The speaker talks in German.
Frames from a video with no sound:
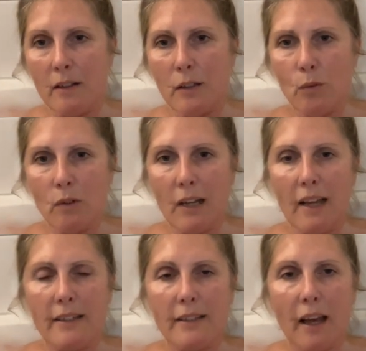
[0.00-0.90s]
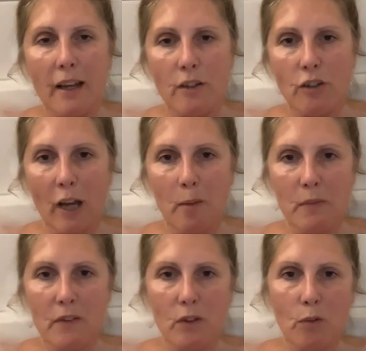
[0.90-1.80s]
Die Ungleichheit
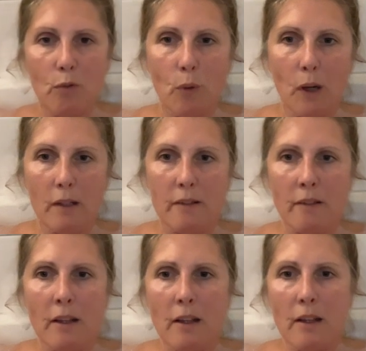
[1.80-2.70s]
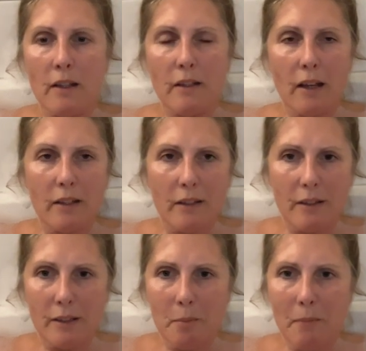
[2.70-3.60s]
schreibt sich fort in
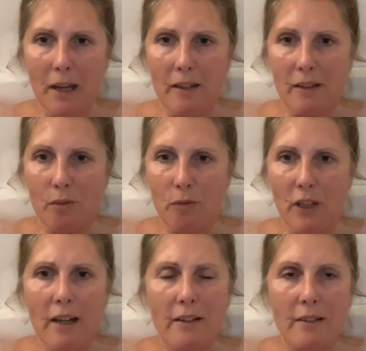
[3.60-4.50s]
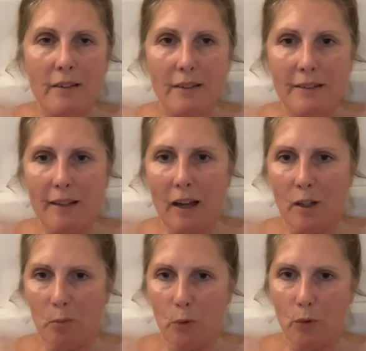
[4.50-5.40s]
eine gemeingefährdende
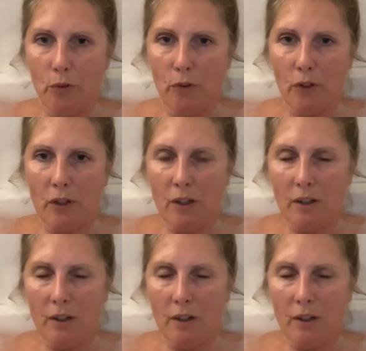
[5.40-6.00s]
Zahlenmystik.